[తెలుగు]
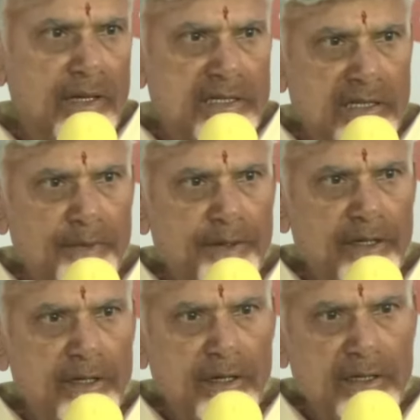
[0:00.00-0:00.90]

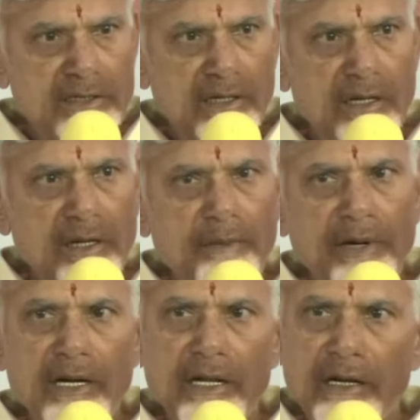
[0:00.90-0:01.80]
నష్టపోయిన రాష్ట్రాన్ని
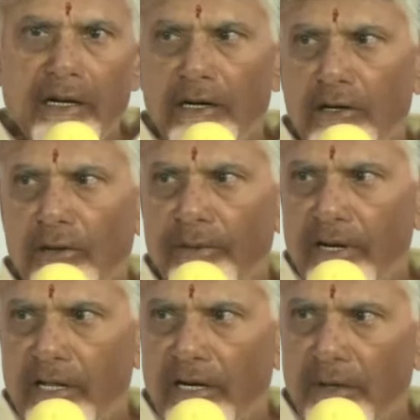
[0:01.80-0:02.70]
మళ్ళీ ఘాట్లో
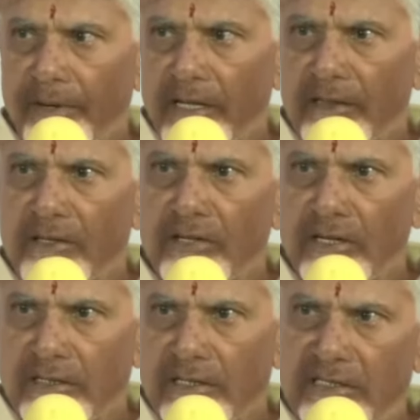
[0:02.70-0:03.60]
వేయడానికి ప్రయత్నం
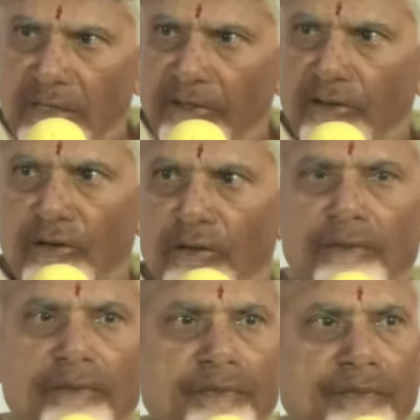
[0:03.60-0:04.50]
చేసే సమయంలో
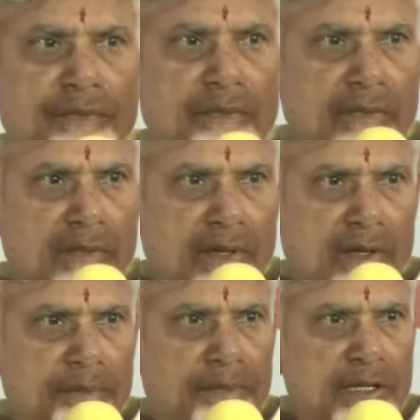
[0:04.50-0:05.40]

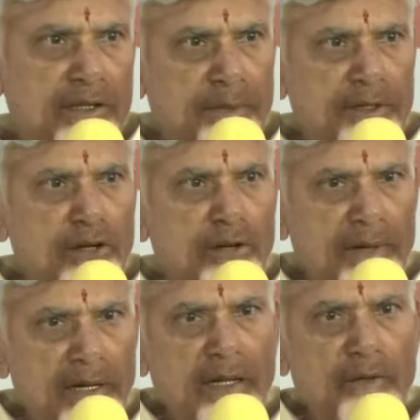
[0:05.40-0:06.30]
పంతొమ్మిదిలో
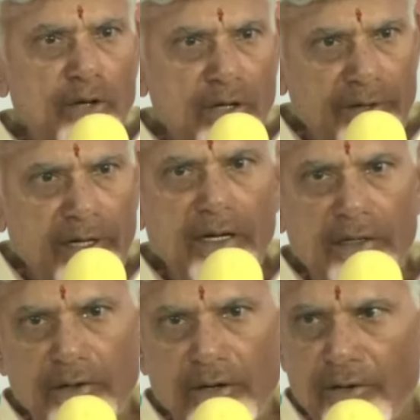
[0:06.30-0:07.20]
మళ్ళా ఒక
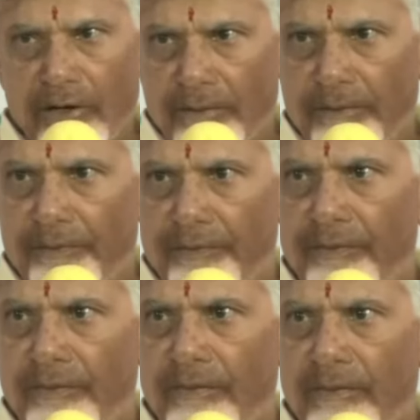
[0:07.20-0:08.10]
విఘాతం రావడం
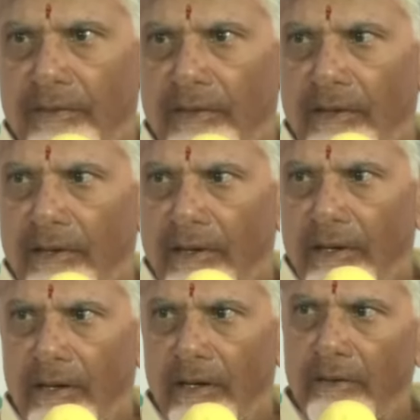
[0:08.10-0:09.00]

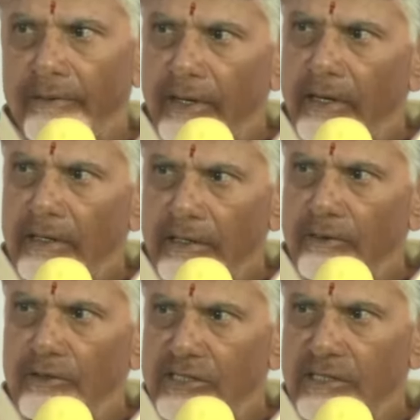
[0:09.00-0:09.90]
ఆ
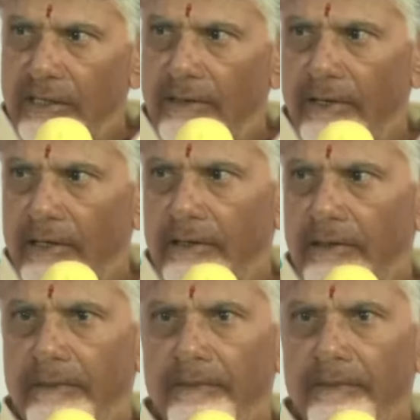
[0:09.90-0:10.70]
విఘాతం వచ్చిన తర్వాత